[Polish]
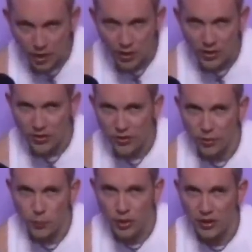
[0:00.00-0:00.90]
Jest to
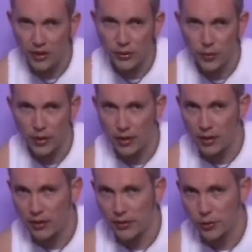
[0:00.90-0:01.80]
płyta, która,
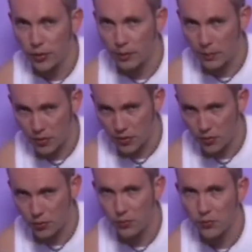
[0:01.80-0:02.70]
która po
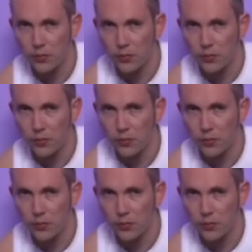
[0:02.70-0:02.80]
prostu